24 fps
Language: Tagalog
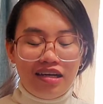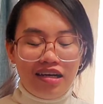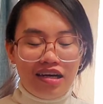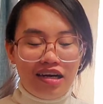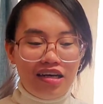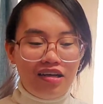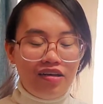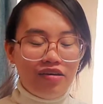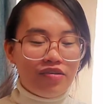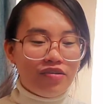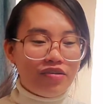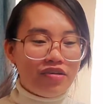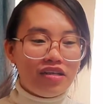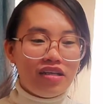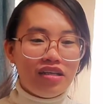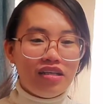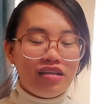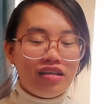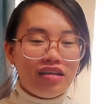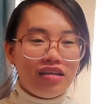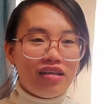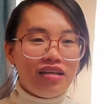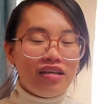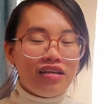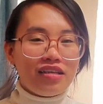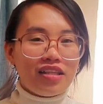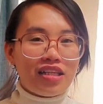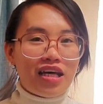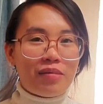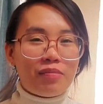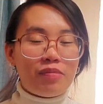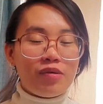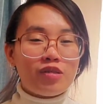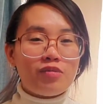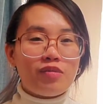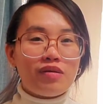Ayun.
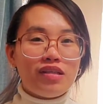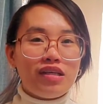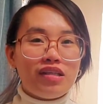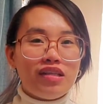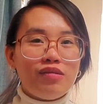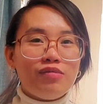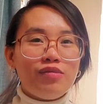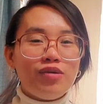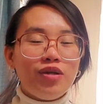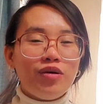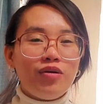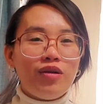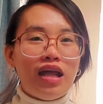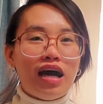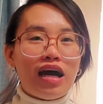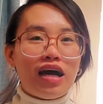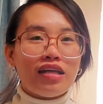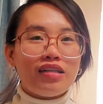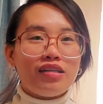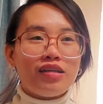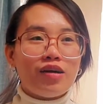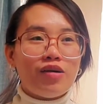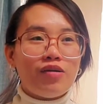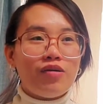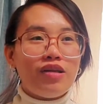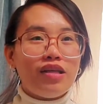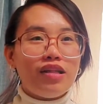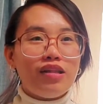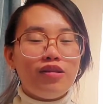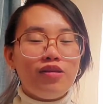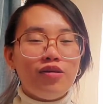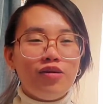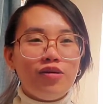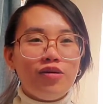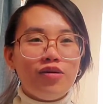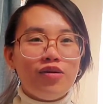Tapos, pagdating mo doon, lakad ka ulit
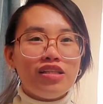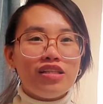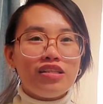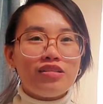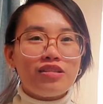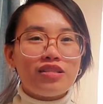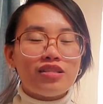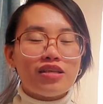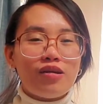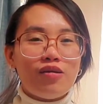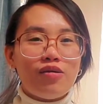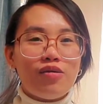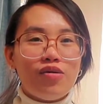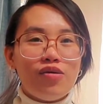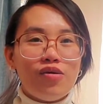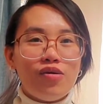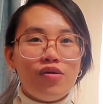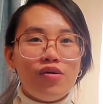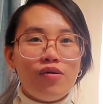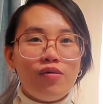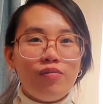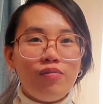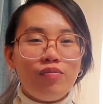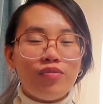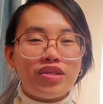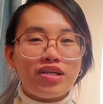doon sa loob.